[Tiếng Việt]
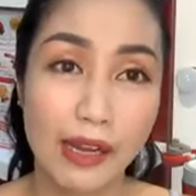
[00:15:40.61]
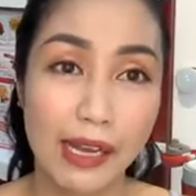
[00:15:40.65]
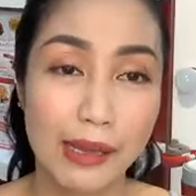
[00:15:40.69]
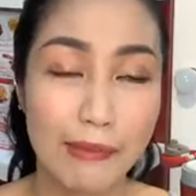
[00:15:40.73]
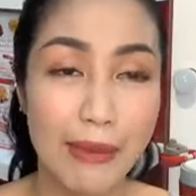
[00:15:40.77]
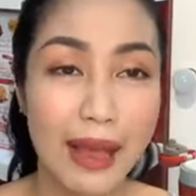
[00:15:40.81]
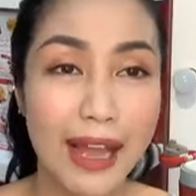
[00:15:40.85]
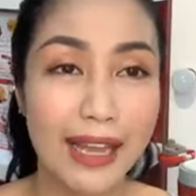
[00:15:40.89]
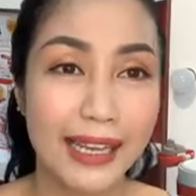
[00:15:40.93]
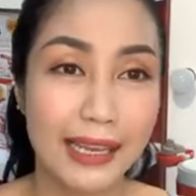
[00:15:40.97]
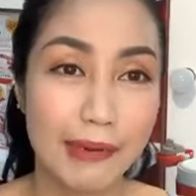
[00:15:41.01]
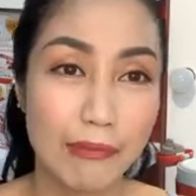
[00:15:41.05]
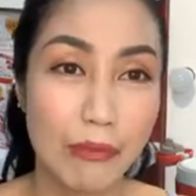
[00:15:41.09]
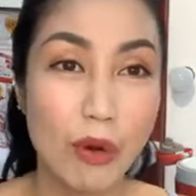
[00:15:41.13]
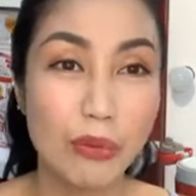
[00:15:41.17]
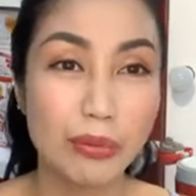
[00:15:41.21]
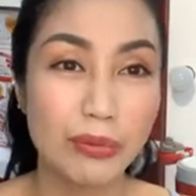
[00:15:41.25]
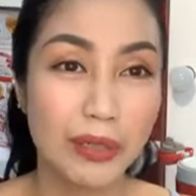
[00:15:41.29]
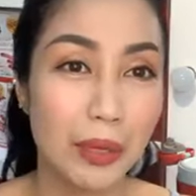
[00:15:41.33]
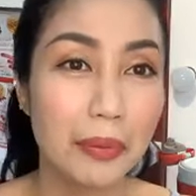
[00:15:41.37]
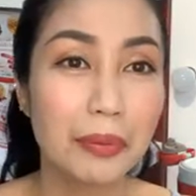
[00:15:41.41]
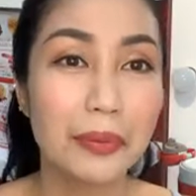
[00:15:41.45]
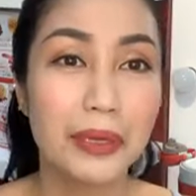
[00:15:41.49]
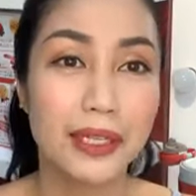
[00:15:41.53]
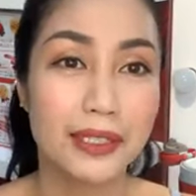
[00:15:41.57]
Ngày mai, ngày mốt
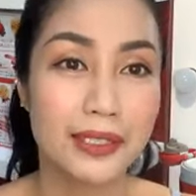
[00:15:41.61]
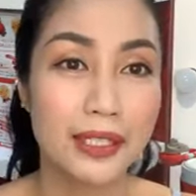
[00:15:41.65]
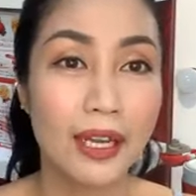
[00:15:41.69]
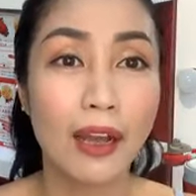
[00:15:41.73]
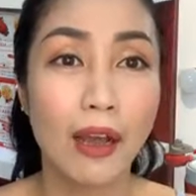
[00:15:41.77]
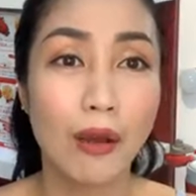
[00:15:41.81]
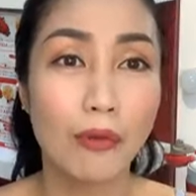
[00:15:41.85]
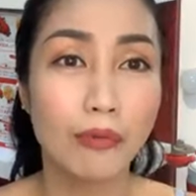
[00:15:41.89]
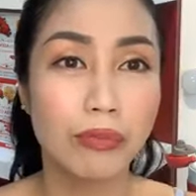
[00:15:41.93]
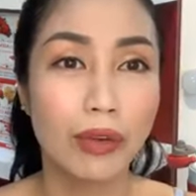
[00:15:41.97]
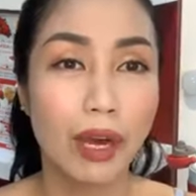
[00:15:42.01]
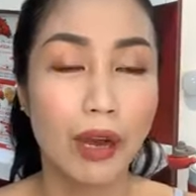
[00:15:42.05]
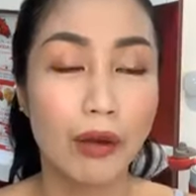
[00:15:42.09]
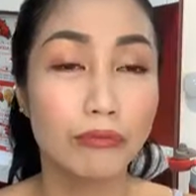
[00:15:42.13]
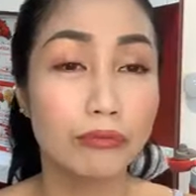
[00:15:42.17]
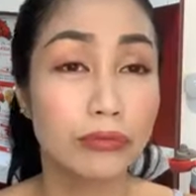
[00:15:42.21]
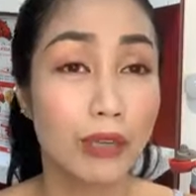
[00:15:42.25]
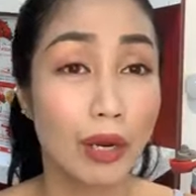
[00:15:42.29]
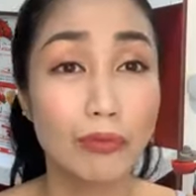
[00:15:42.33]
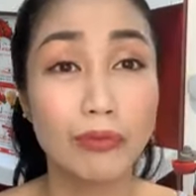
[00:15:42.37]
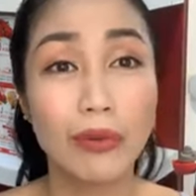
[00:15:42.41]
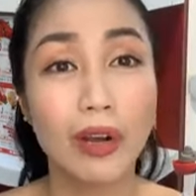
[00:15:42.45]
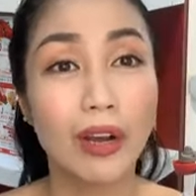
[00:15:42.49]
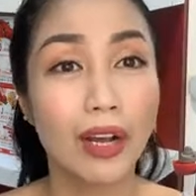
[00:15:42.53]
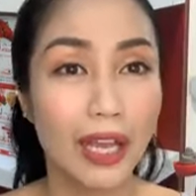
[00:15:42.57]
thì Ốc nghĩ chắc Ốc không
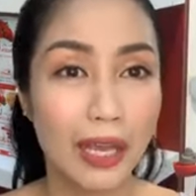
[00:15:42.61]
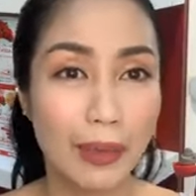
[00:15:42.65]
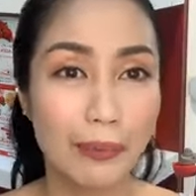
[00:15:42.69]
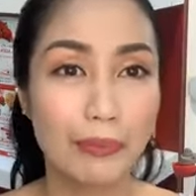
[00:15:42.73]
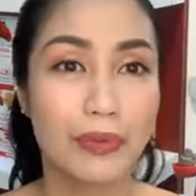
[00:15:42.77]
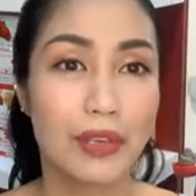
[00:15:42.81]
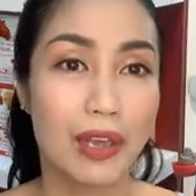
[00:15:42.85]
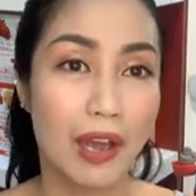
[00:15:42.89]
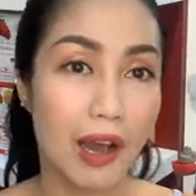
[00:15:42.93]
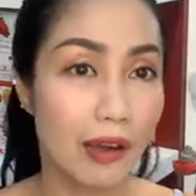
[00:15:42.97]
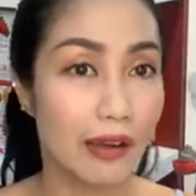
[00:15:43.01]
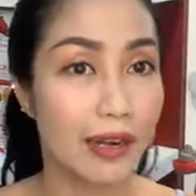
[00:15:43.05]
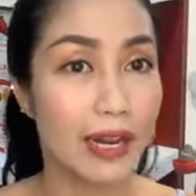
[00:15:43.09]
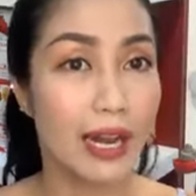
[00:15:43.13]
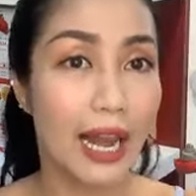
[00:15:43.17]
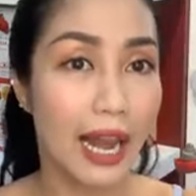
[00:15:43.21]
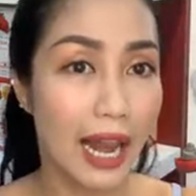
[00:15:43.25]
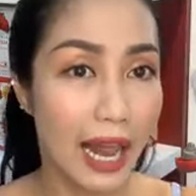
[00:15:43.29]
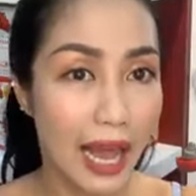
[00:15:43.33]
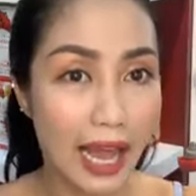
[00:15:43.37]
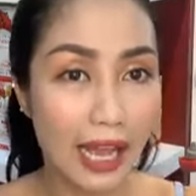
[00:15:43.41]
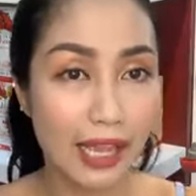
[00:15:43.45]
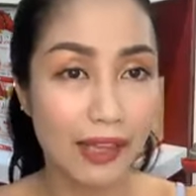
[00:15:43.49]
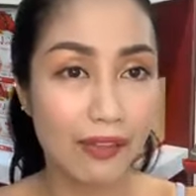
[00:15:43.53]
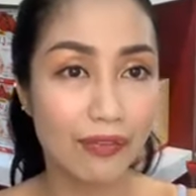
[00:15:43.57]
không có kịp giờ để
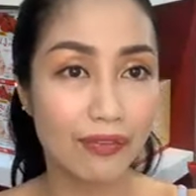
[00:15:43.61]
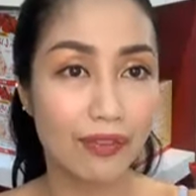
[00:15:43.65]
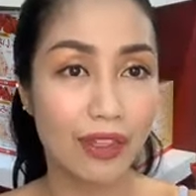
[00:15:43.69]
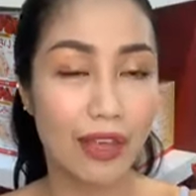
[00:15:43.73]
live,